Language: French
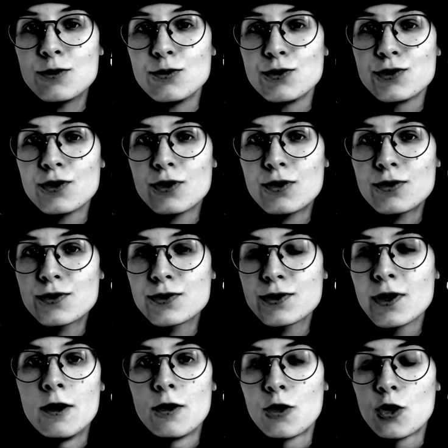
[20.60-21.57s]
au sens
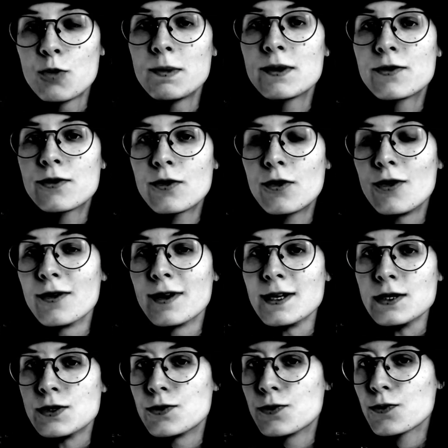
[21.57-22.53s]
remettant en
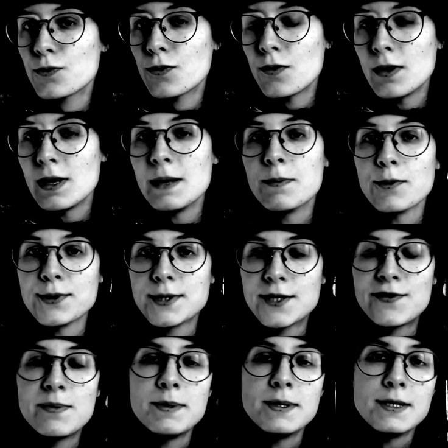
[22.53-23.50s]
question les pensées
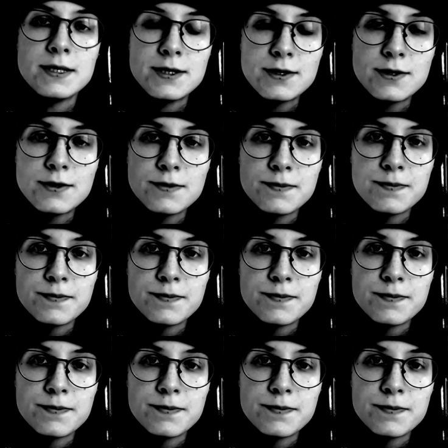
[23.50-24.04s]
féministes.